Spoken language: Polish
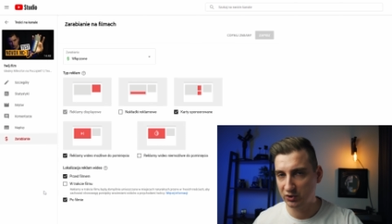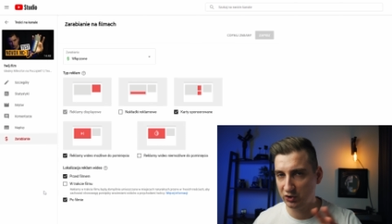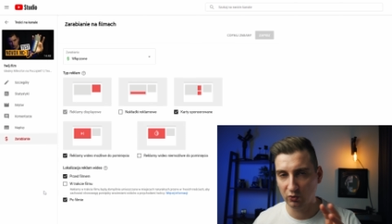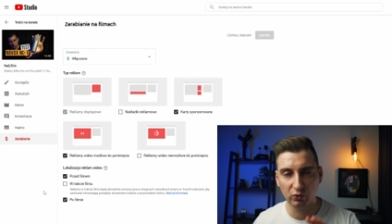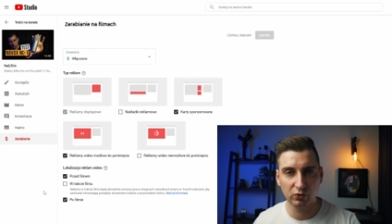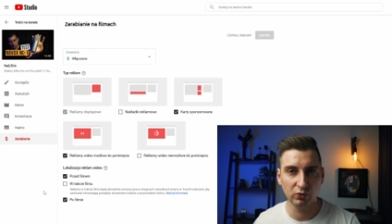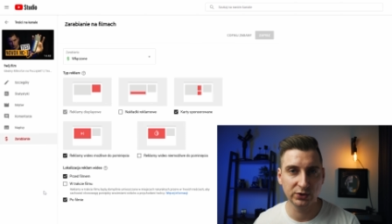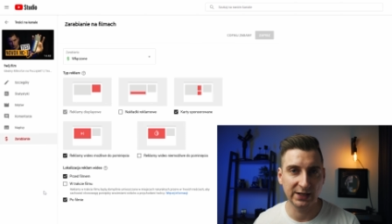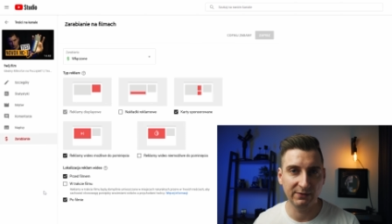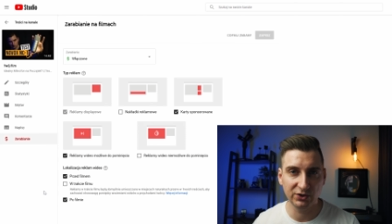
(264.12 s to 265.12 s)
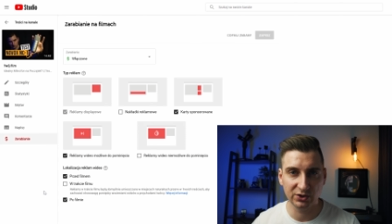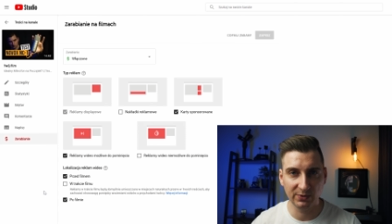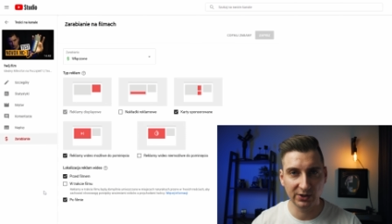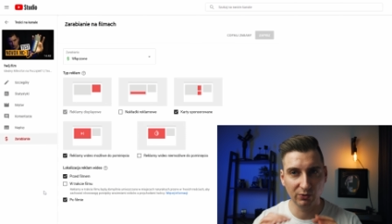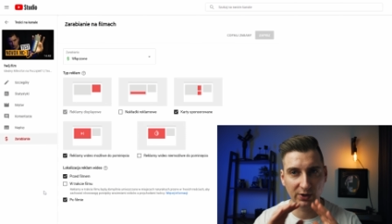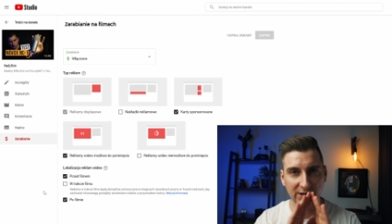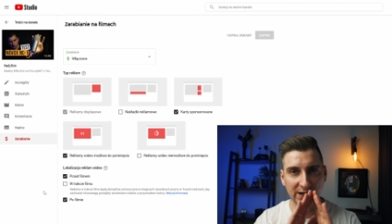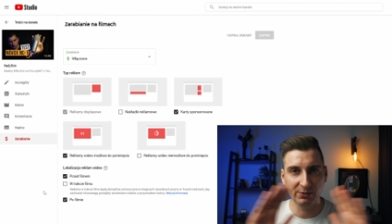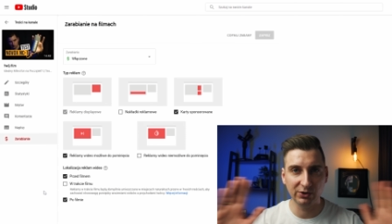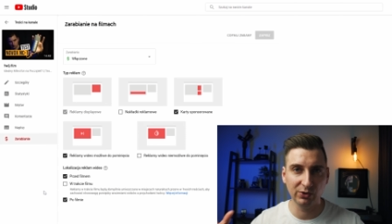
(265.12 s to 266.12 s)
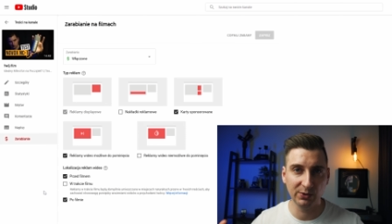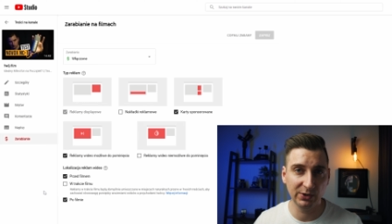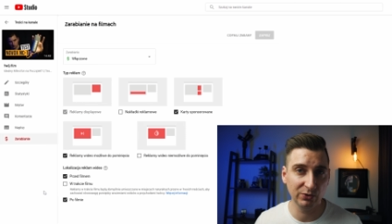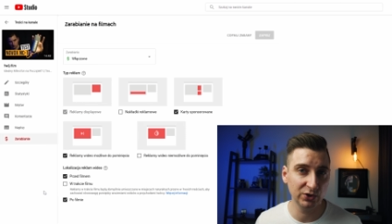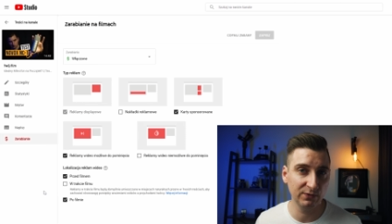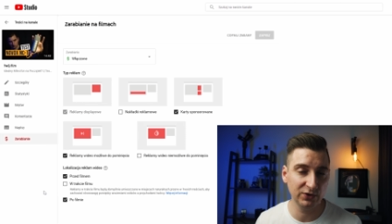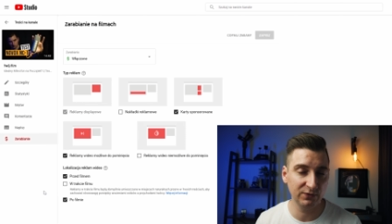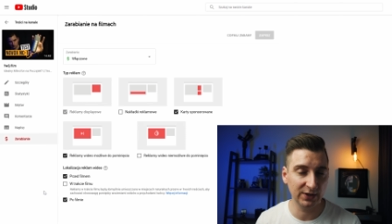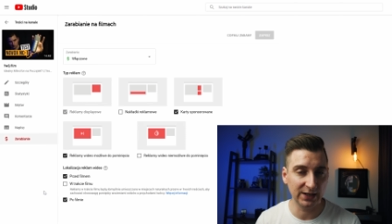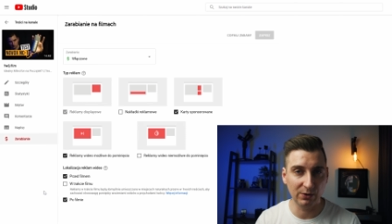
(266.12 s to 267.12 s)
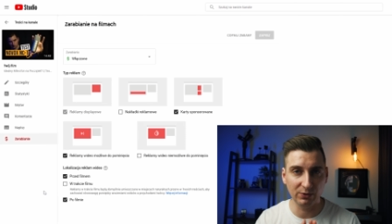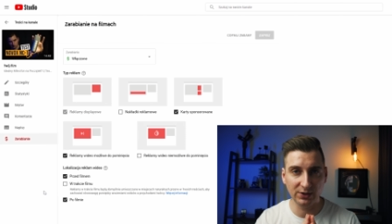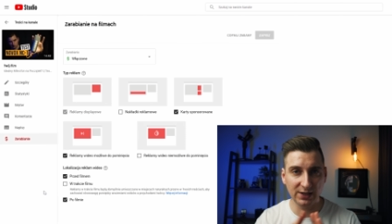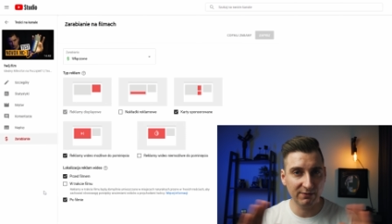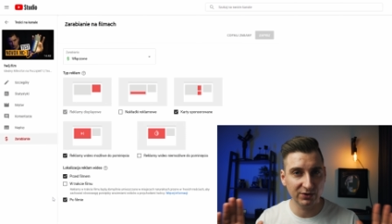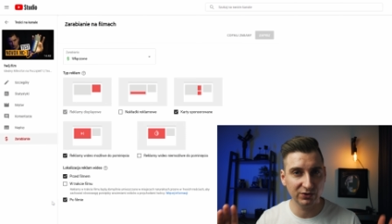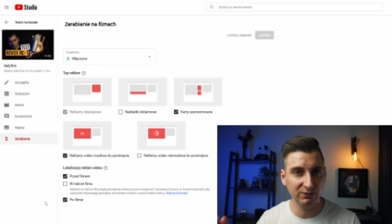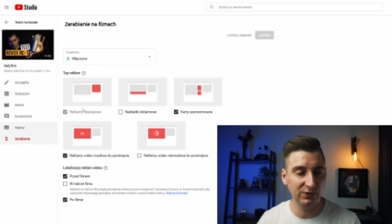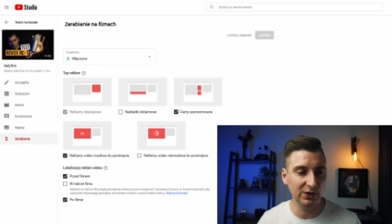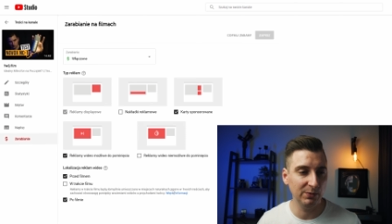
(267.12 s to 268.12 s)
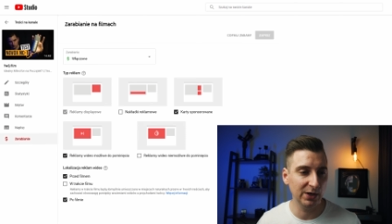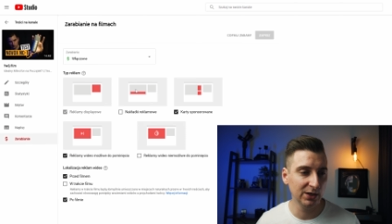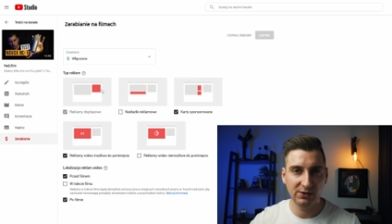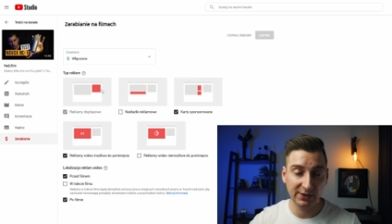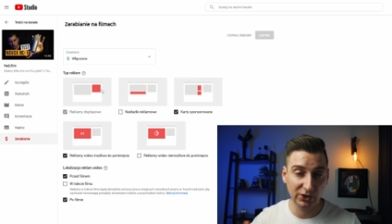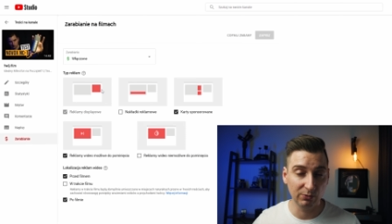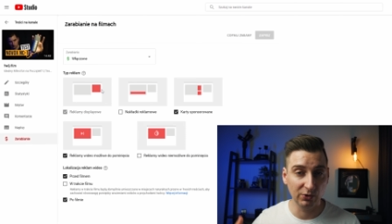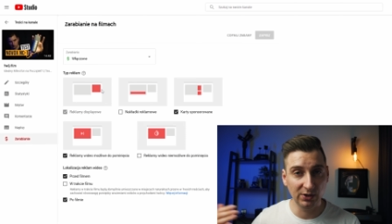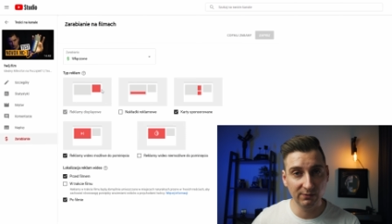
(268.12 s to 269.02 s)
możecie ustawić, że będą reklamy, które będą się wyświetlały na waszym filmie i wiadomo,